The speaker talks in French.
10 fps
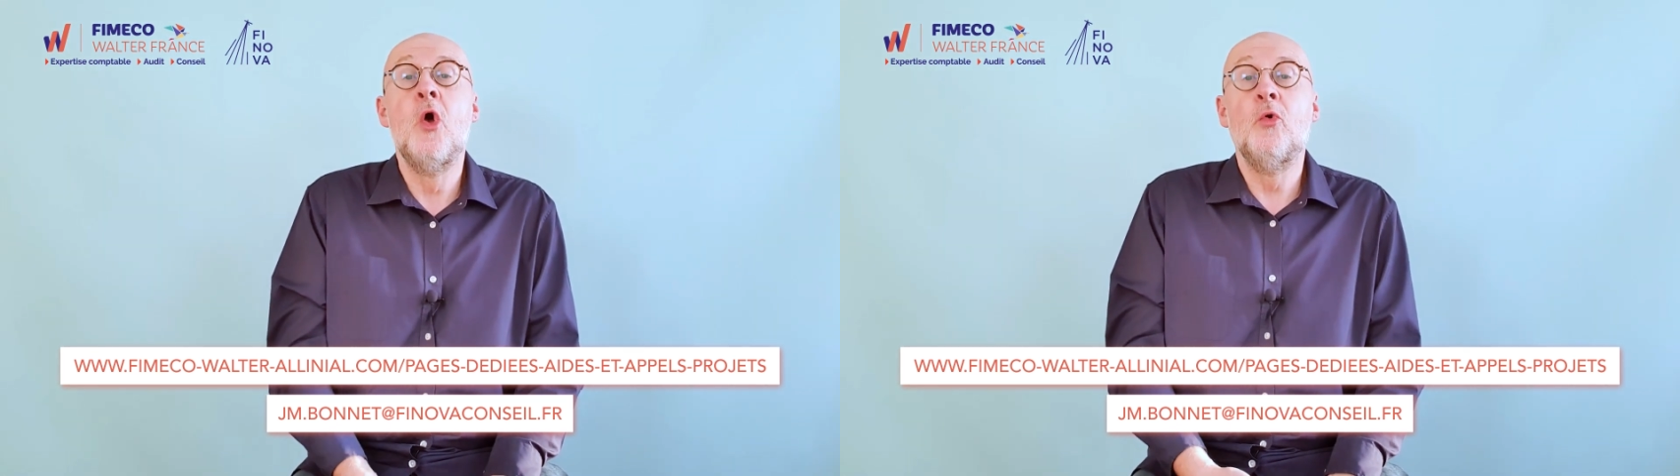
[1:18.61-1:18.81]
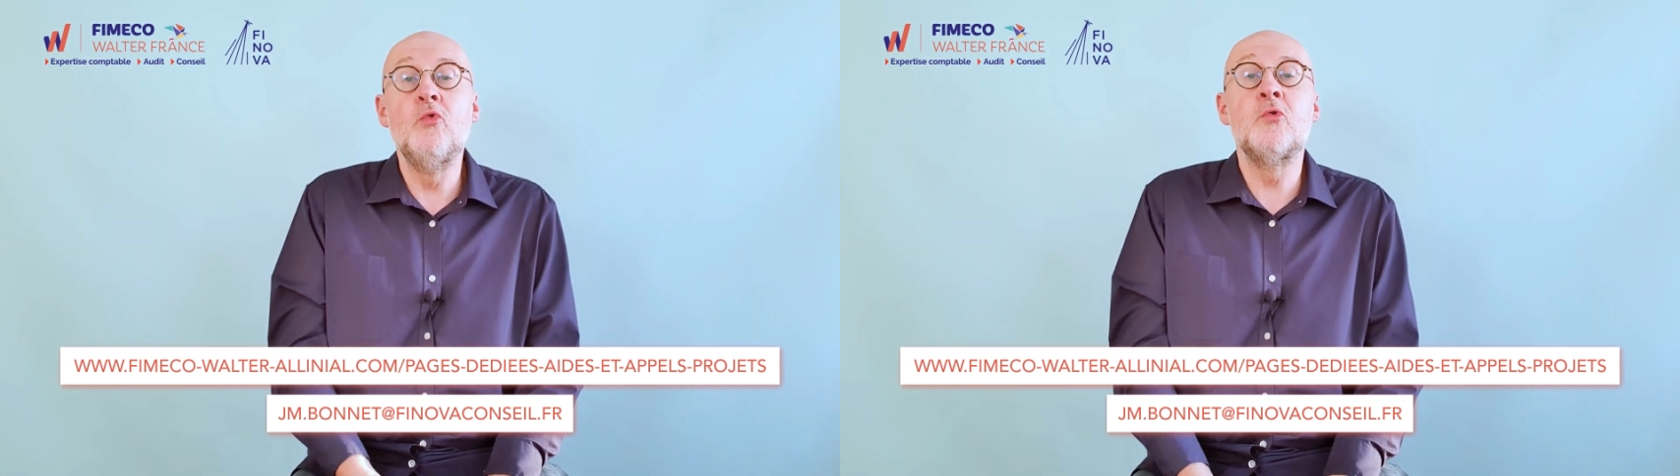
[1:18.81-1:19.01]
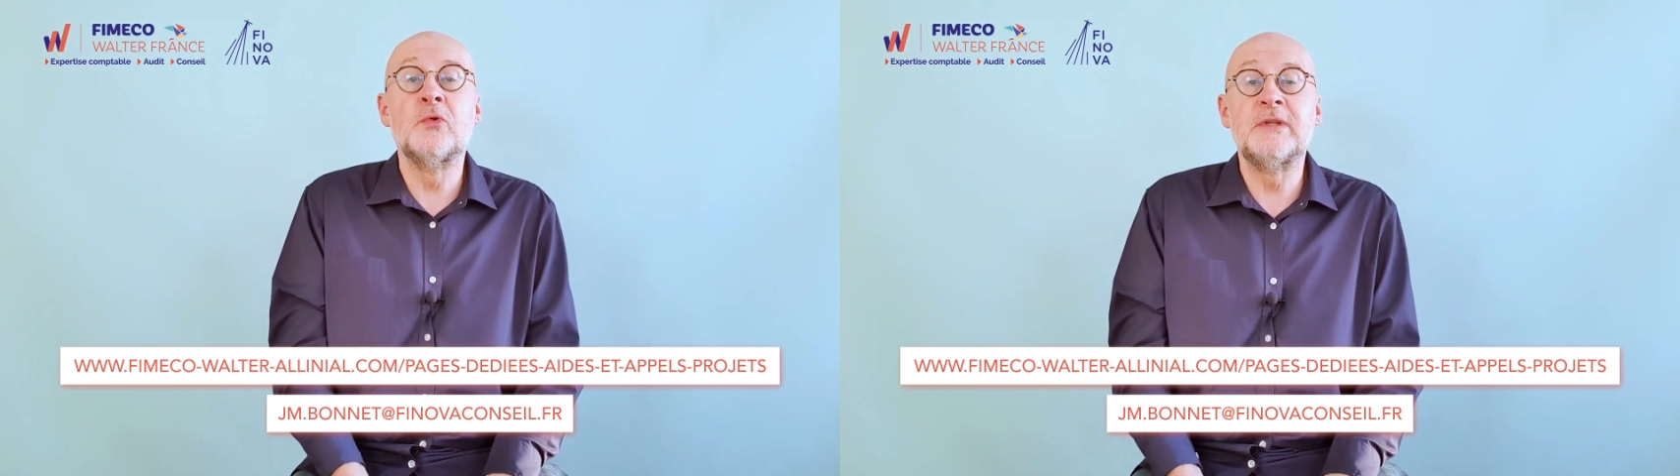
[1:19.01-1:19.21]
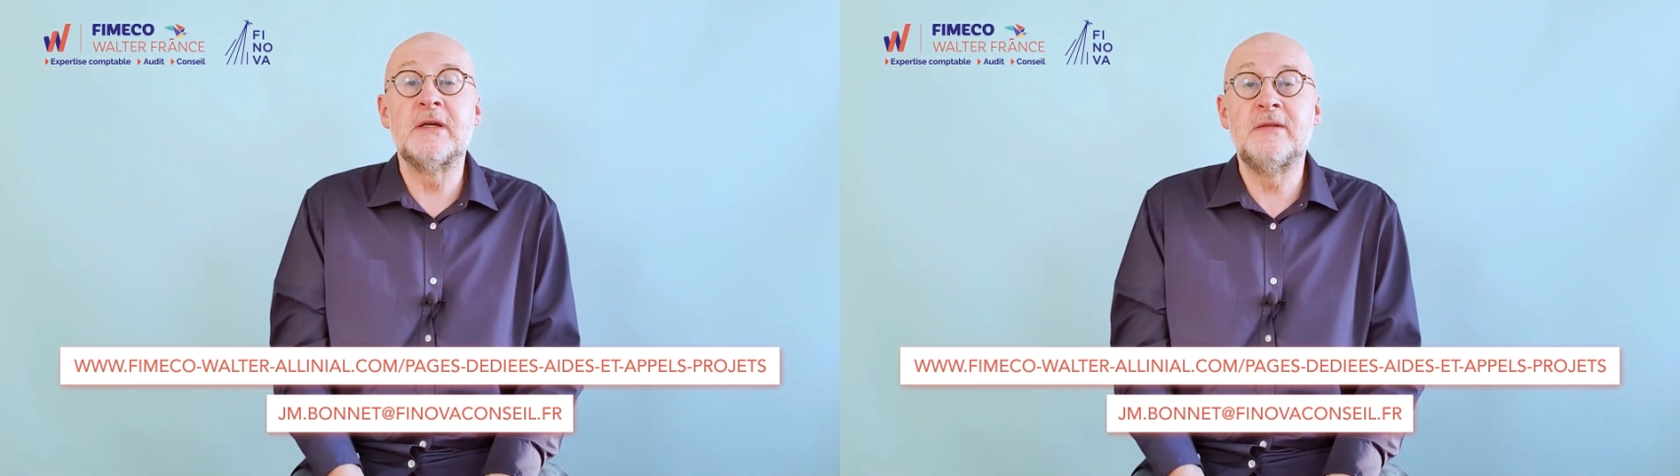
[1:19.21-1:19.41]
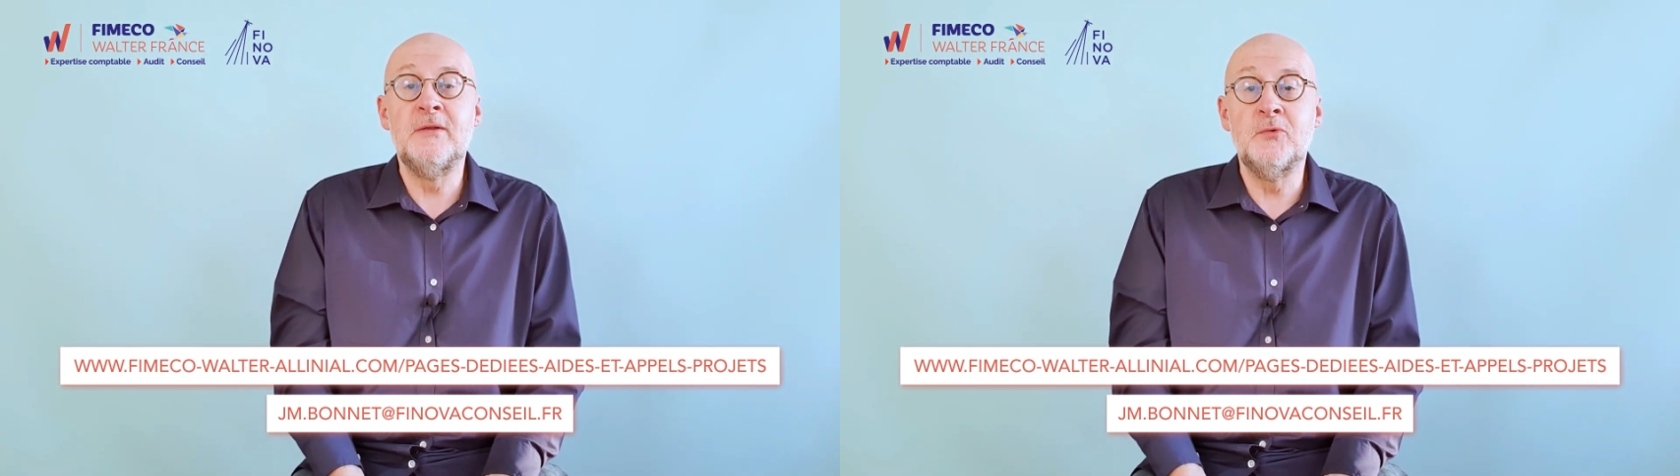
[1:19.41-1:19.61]
ou
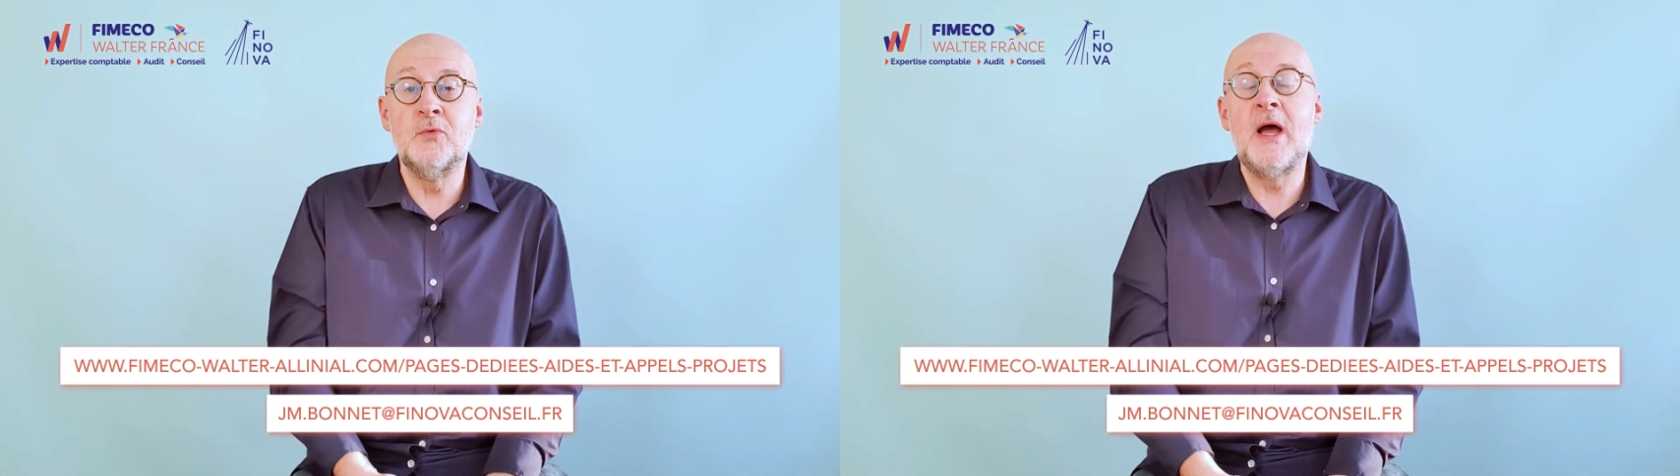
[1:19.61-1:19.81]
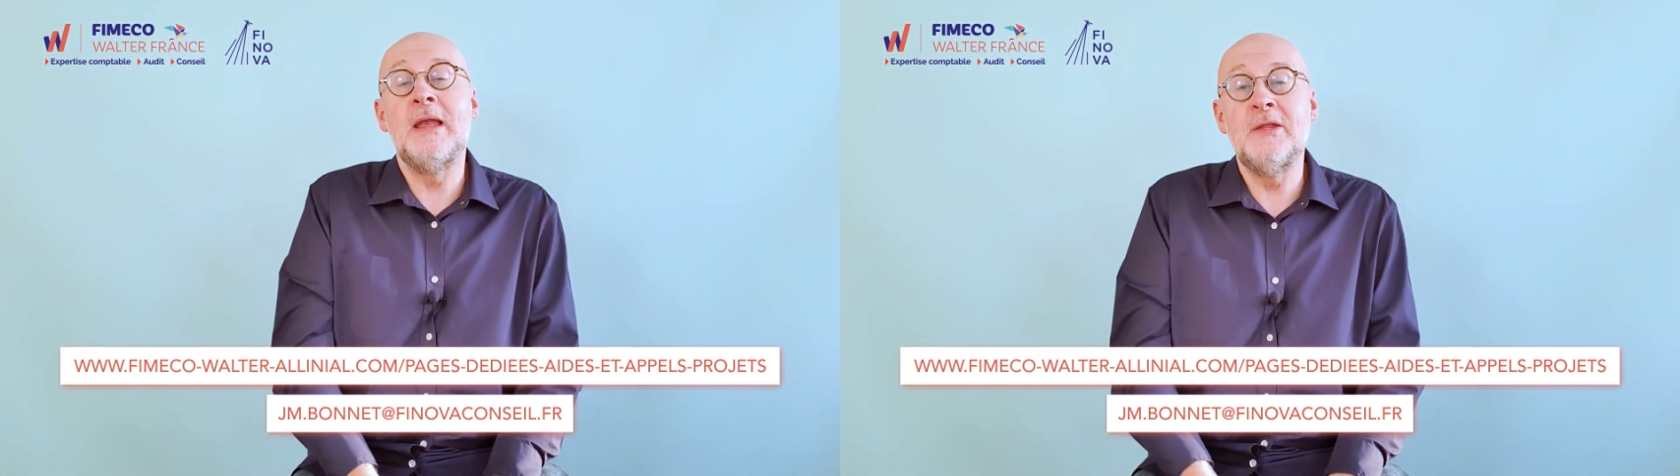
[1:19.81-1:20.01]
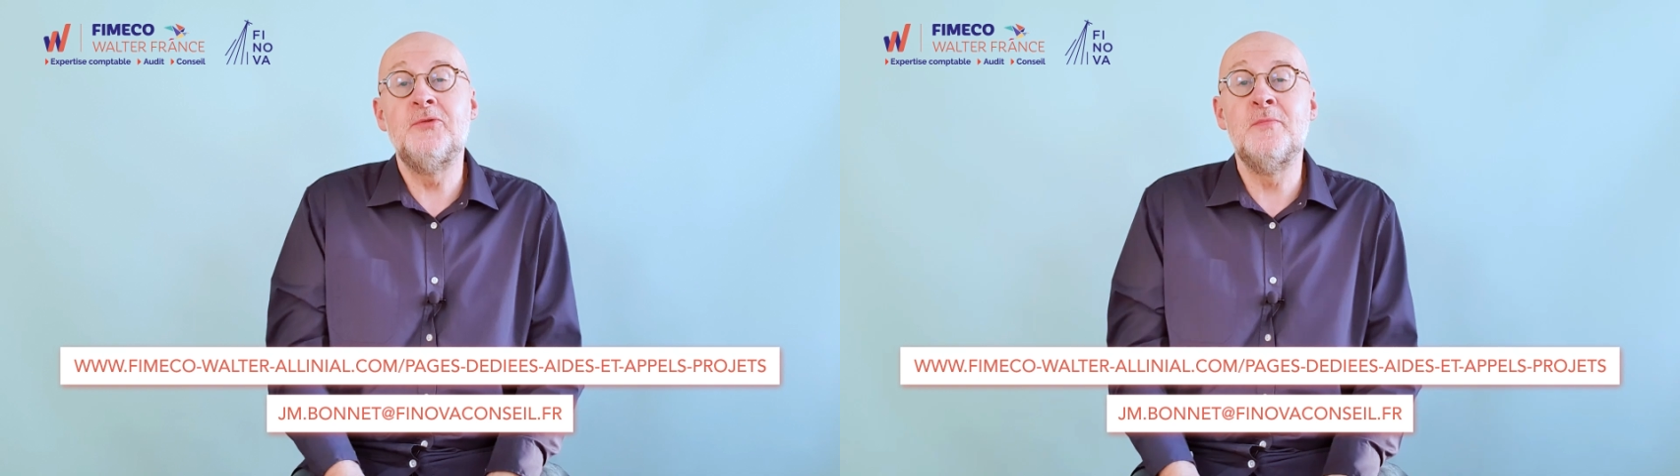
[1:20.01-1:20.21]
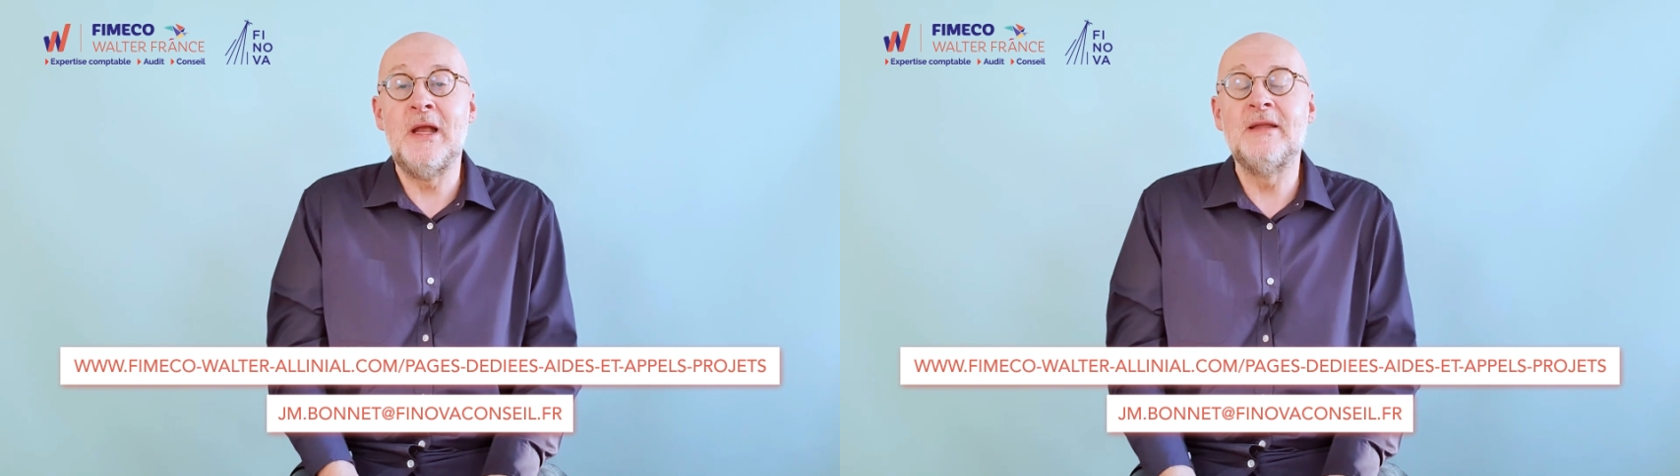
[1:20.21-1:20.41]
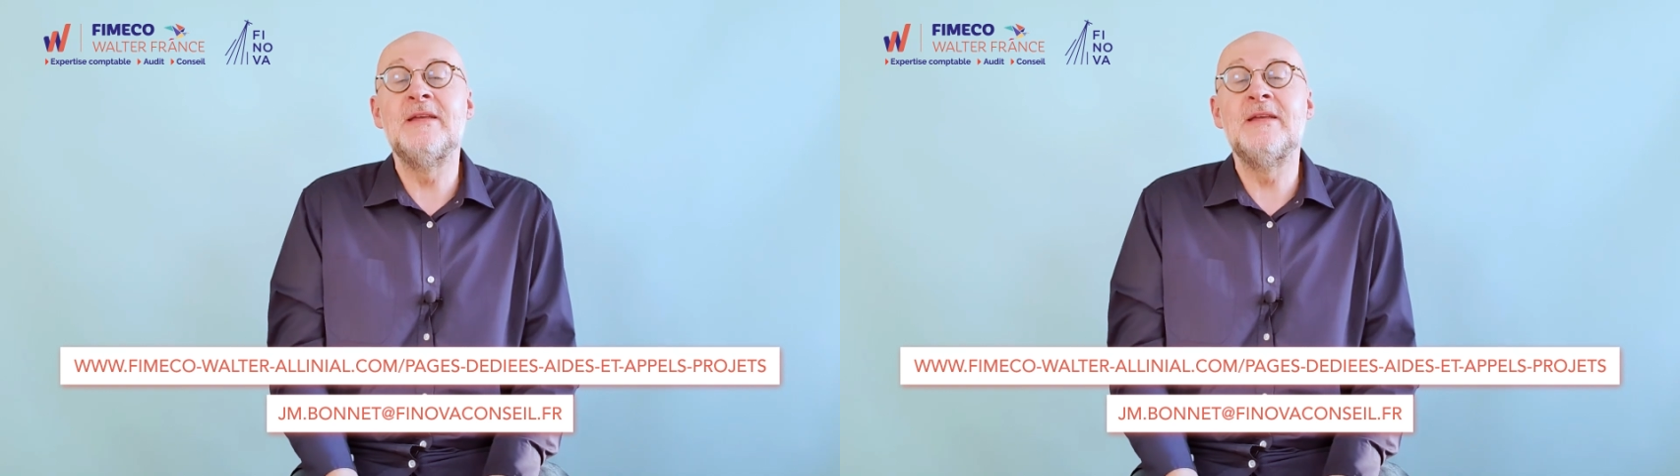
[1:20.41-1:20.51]
contactez-nous à l'aide du mail